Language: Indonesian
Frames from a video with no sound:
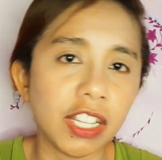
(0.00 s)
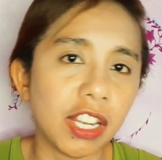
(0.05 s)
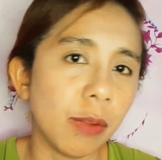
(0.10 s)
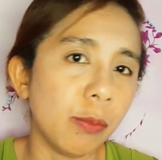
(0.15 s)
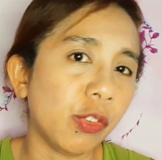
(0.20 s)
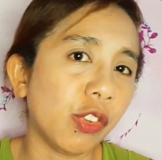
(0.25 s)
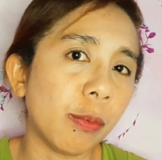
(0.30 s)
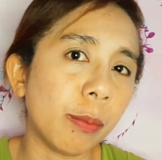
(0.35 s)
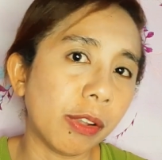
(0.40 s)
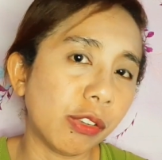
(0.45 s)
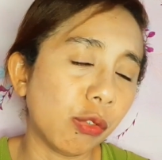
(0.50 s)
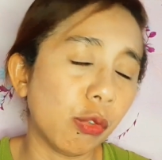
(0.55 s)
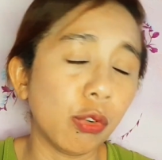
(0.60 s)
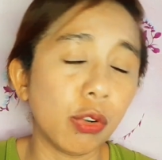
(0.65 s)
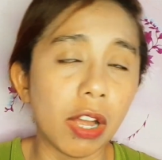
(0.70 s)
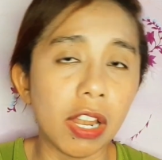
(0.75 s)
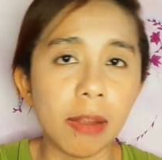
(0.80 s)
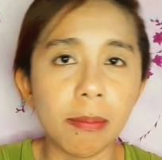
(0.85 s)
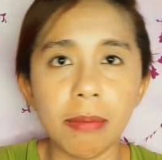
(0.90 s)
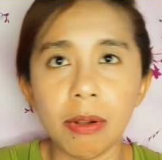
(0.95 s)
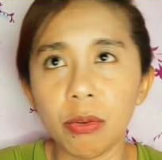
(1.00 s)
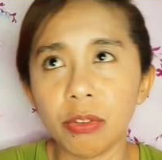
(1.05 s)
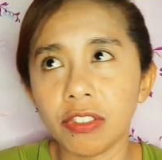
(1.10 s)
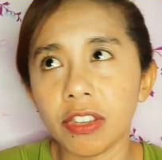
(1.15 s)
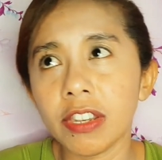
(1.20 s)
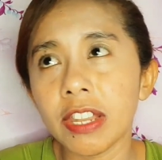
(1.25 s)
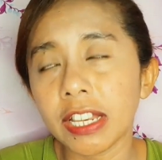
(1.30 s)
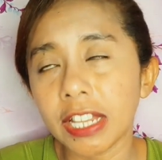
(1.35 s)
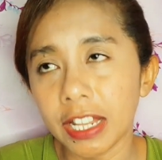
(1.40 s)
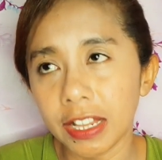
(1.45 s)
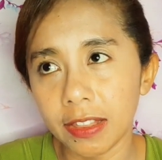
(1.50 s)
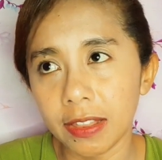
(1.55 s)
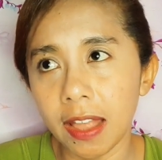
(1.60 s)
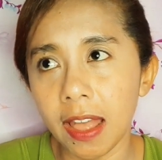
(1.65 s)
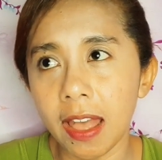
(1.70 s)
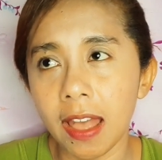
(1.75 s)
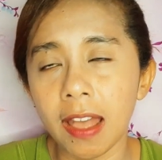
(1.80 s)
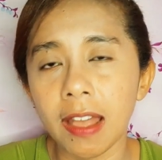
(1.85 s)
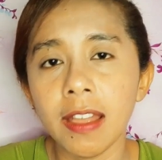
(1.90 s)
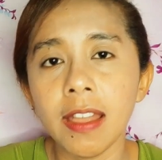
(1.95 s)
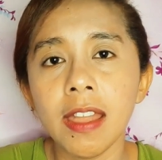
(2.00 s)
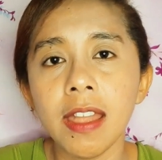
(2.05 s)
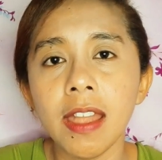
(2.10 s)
tidak bisa masuk ke alam bawah sadar kita.